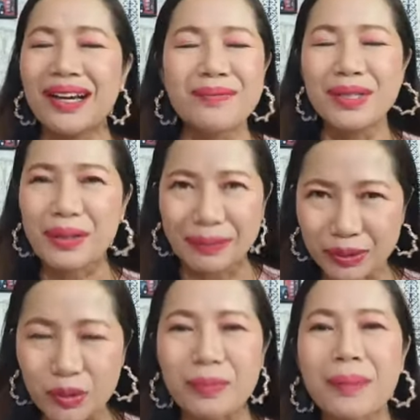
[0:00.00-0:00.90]
มีความ
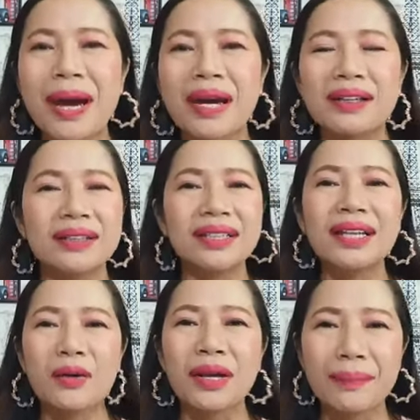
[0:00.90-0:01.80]
สุขมาก ๆ เลยที่เรา
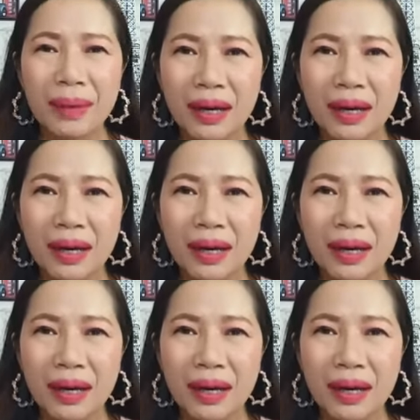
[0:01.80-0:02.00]
ได้มา